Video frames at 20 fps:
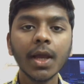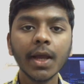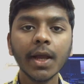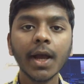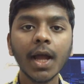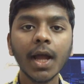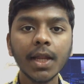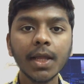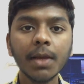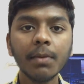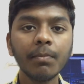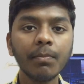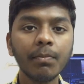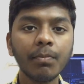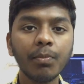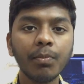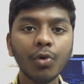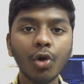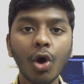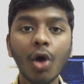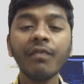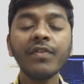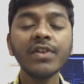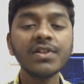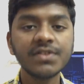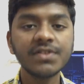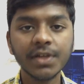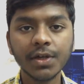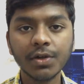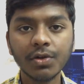కానీ
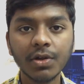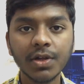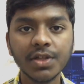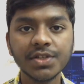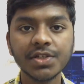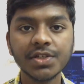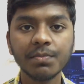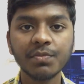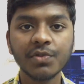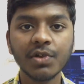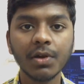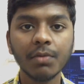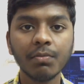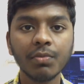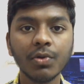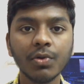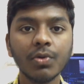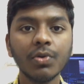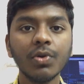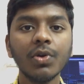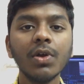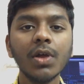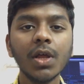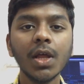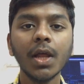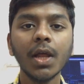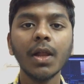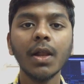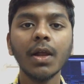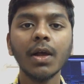ప్రాఫిట్స్ ఏంటో నేను చెప్తాను ఇప్పుడు
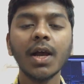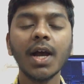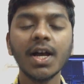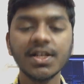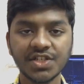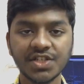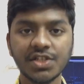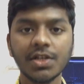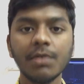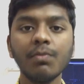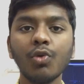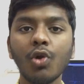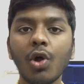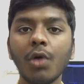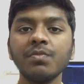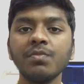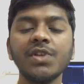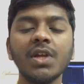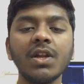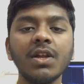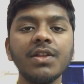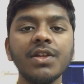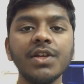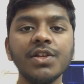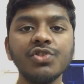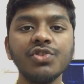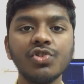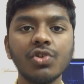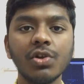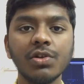కస్టమ్ రామ్స్ అనేది
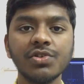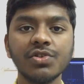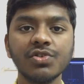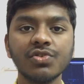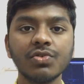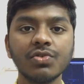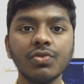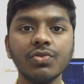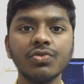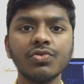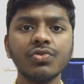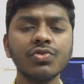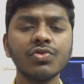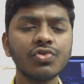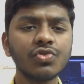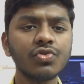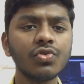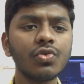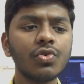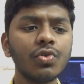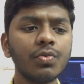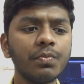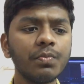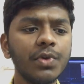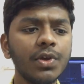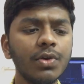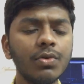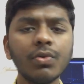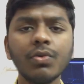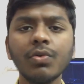ఇన్స్టాల్ చేసుకోవచ్చు సో
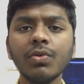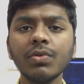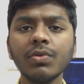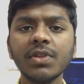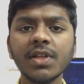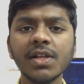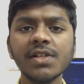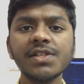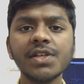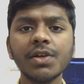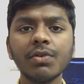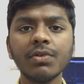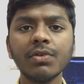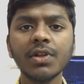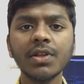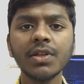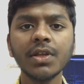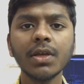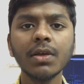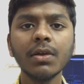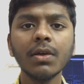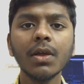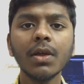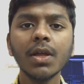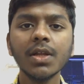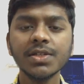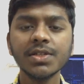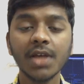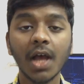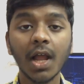మీకు తెలిసే ఉంటది
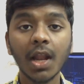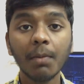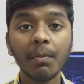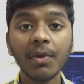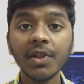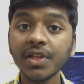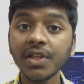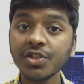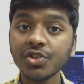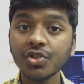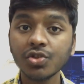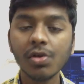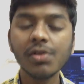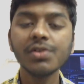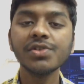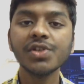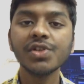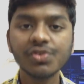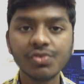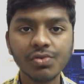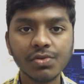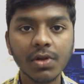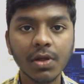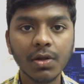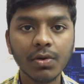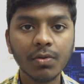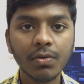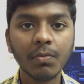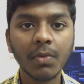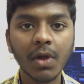చాలా మంది ఇన్స్టాల్
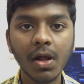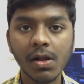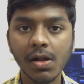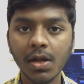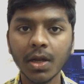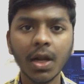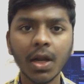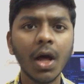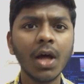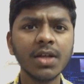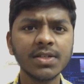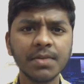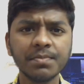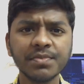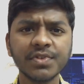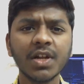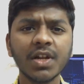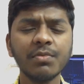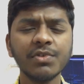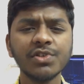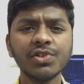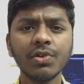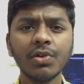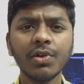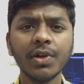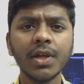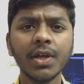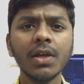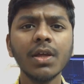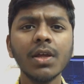ఉంటారు మా నా సబ్స్క్రైబర్స్
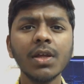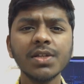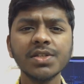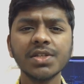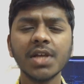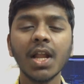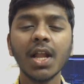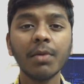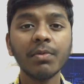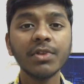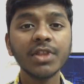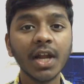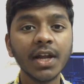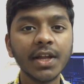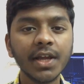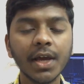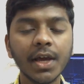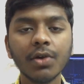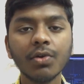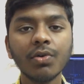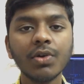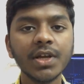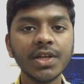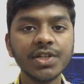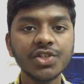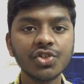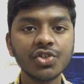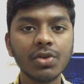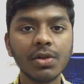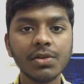లోనే చాలా మంది అడిగారు కూడా
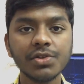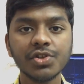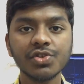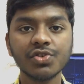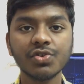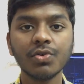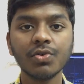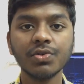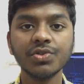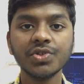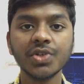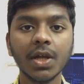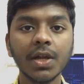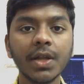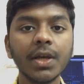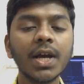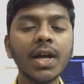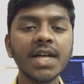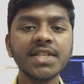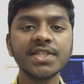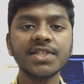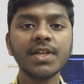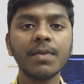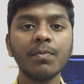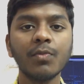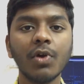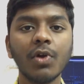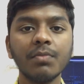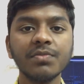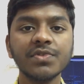ఇన్స్టాల్ చేసుకోవచ్చు అని
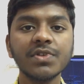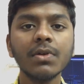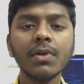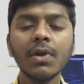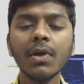కస్టమ్ రామ్స్